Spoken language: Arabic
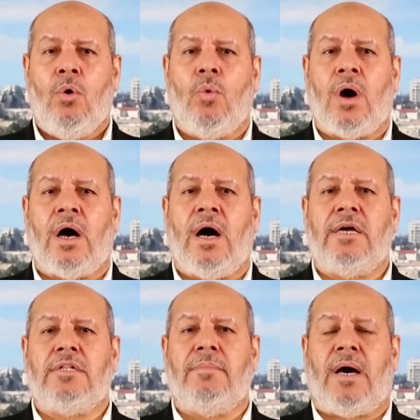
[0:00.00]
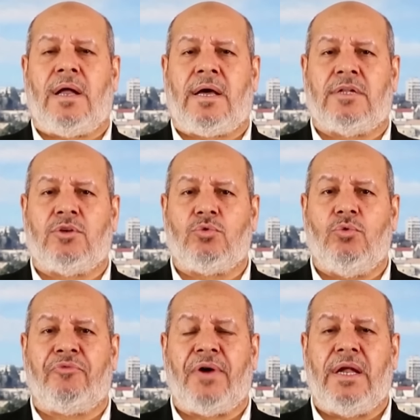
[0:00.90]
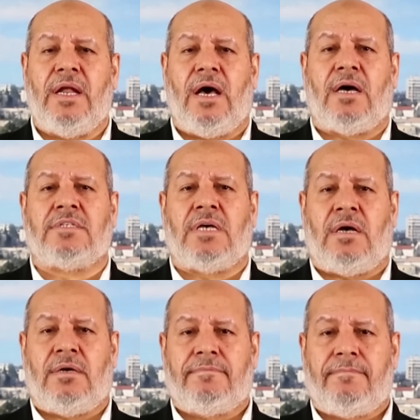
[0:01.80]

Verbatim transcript: وقائد معركة طوفان الأقصى